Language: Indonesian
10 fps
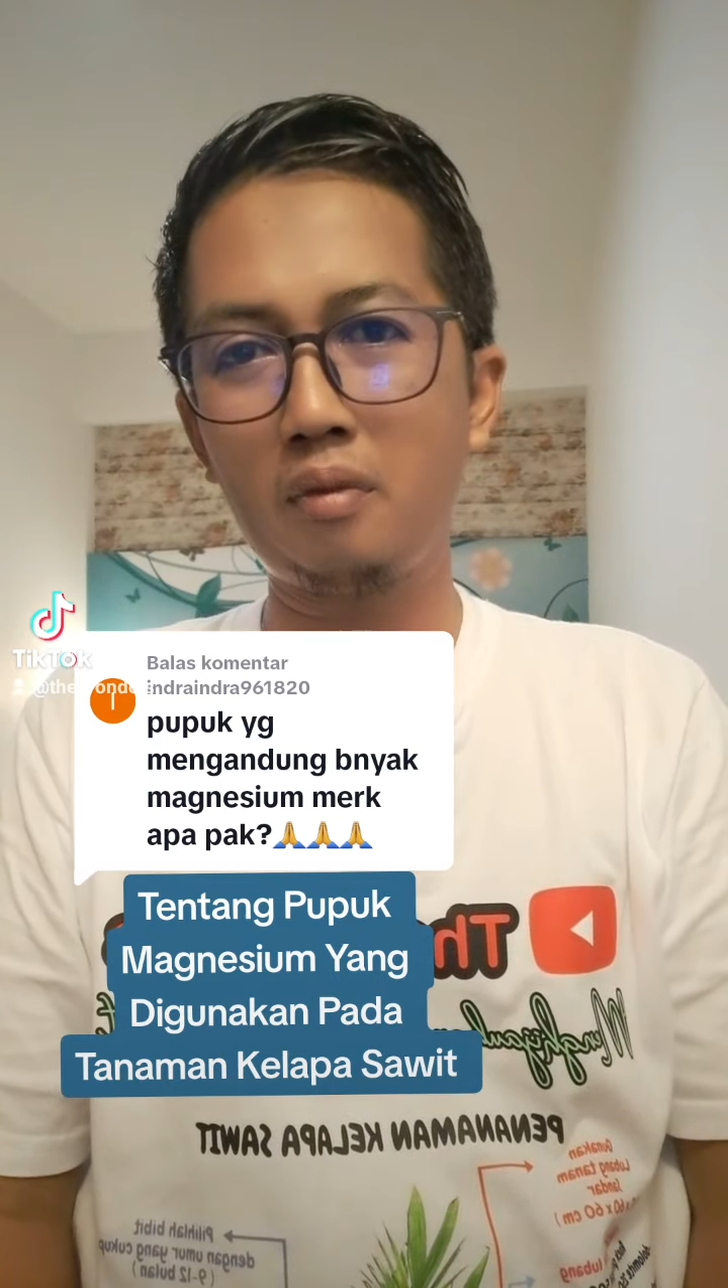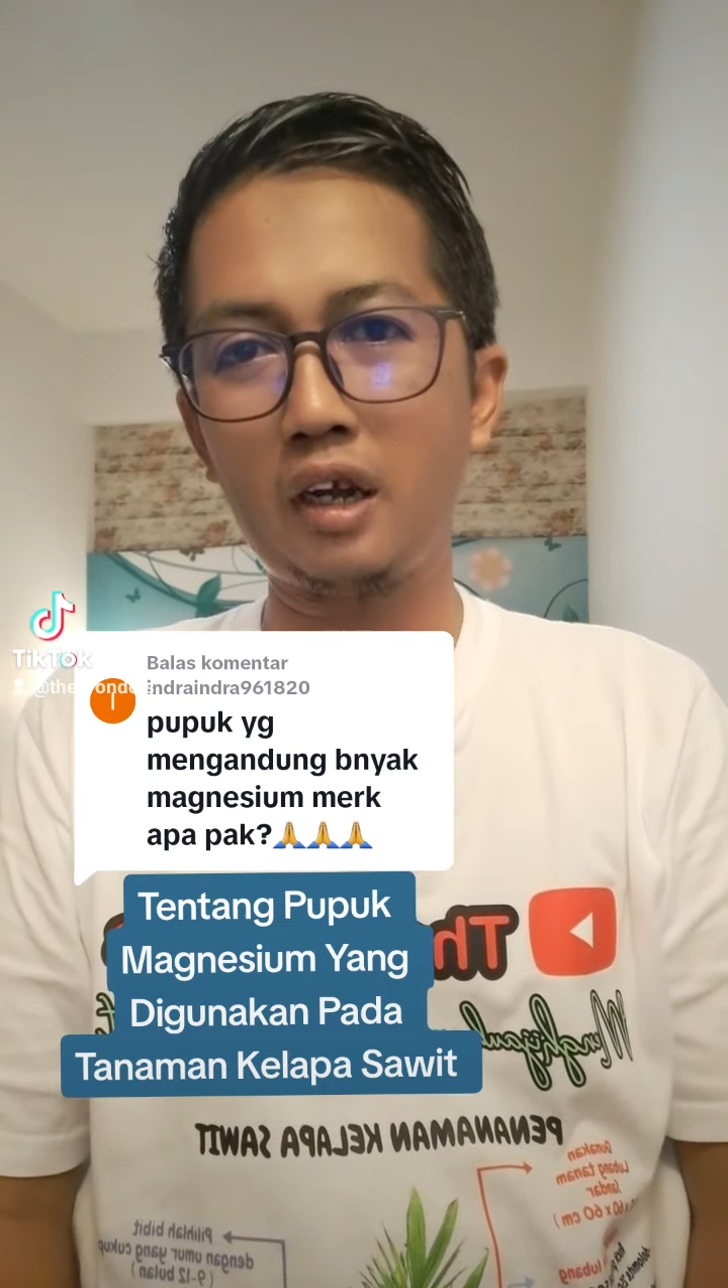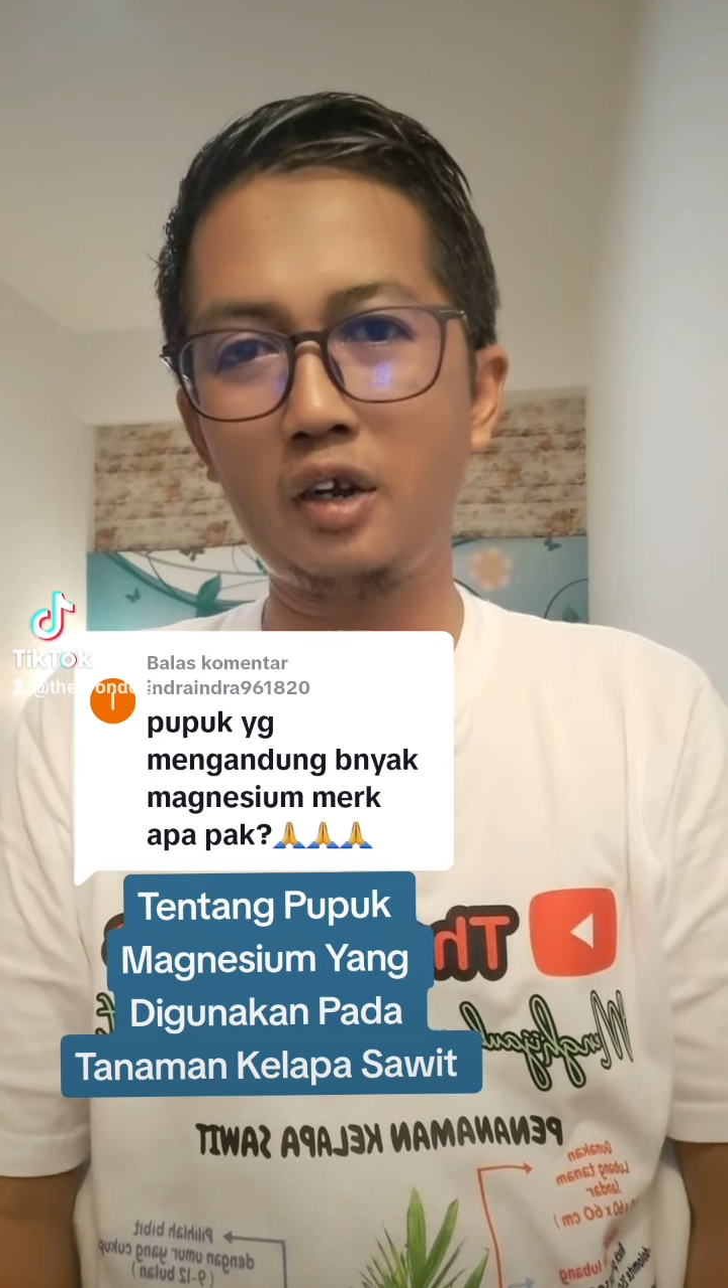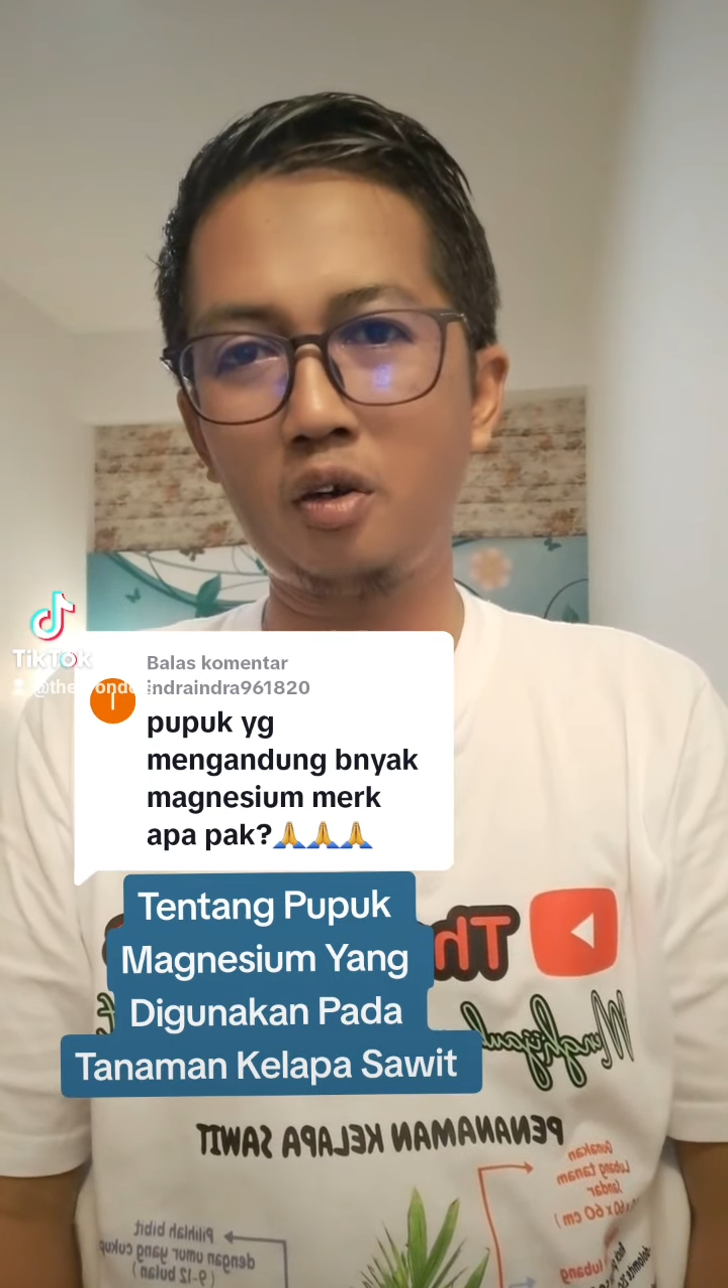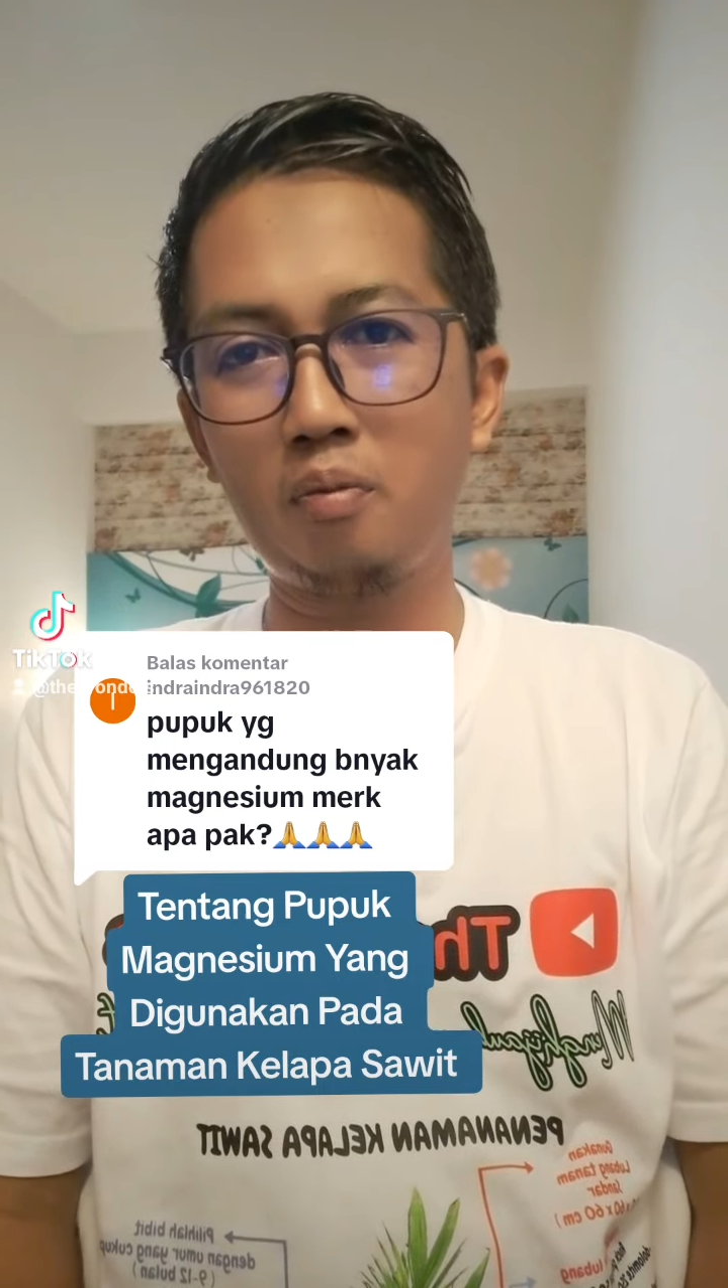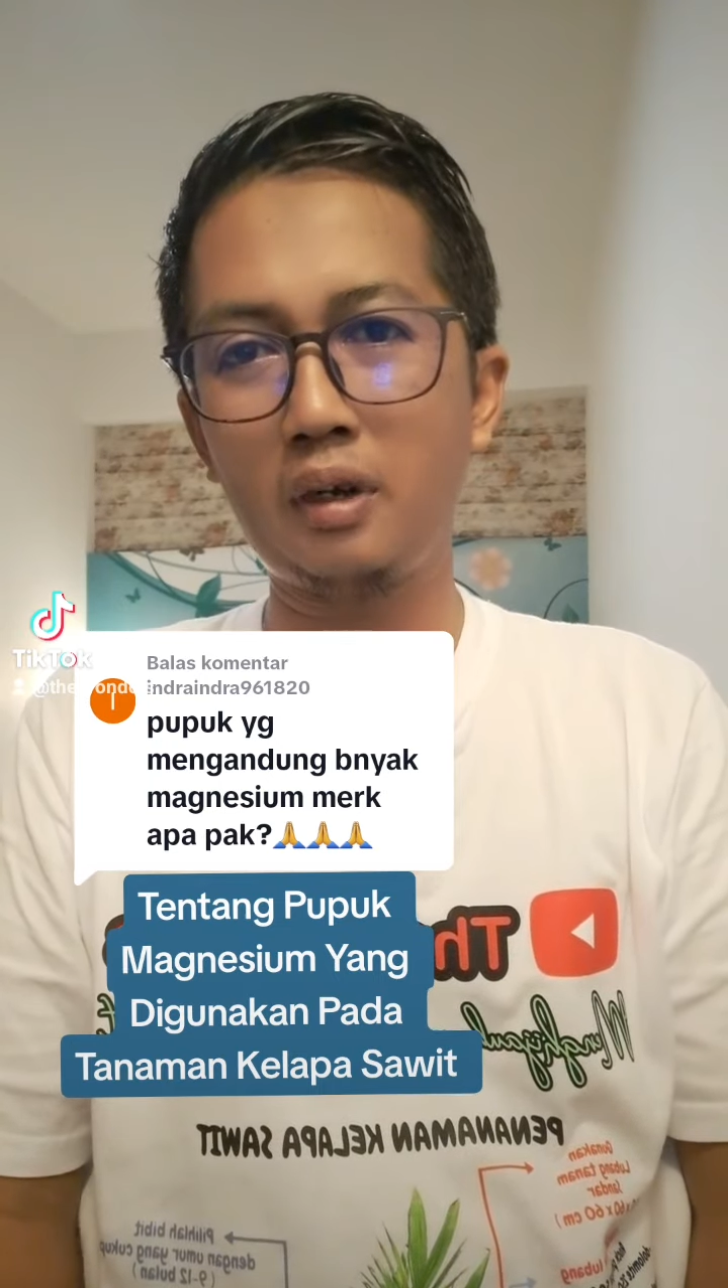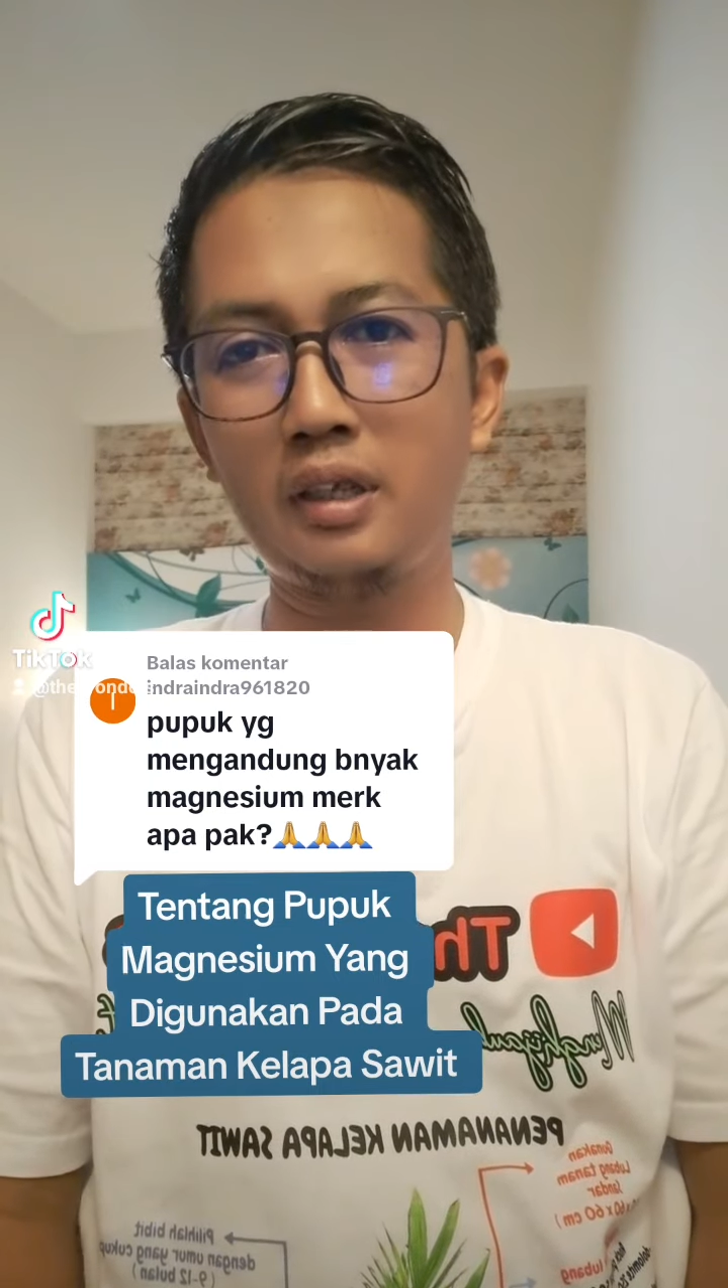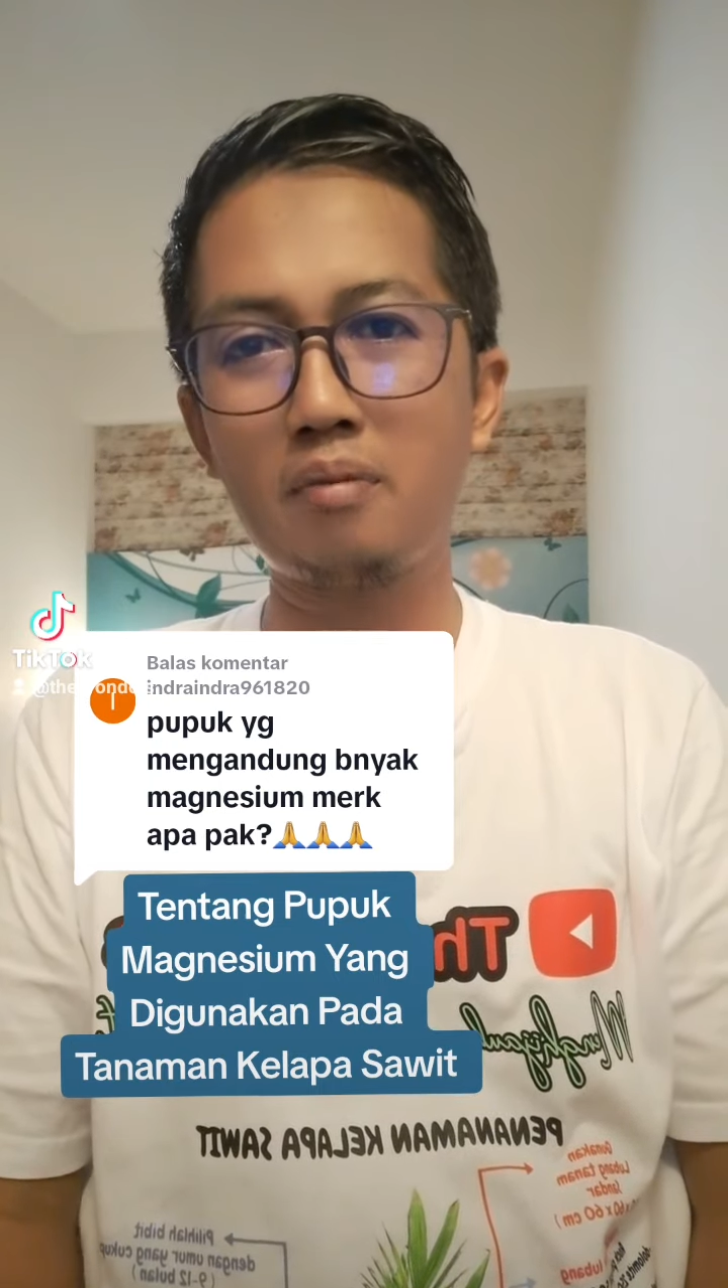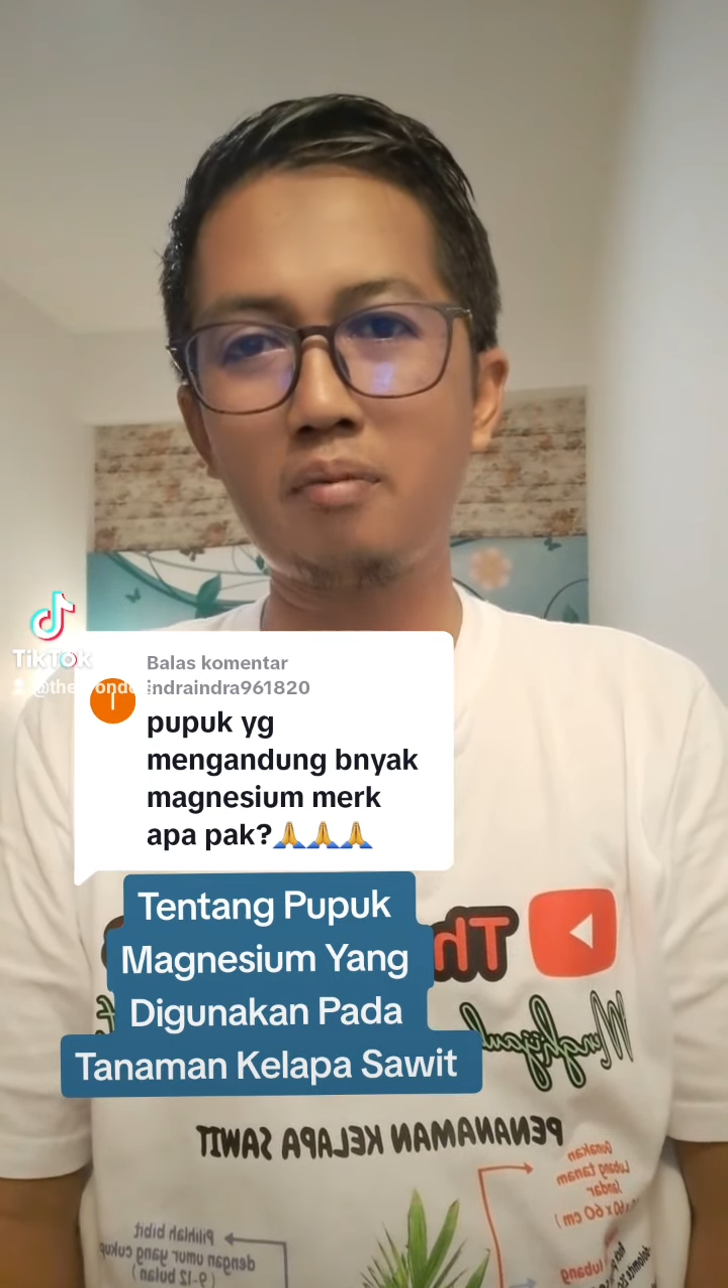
mengandung banyak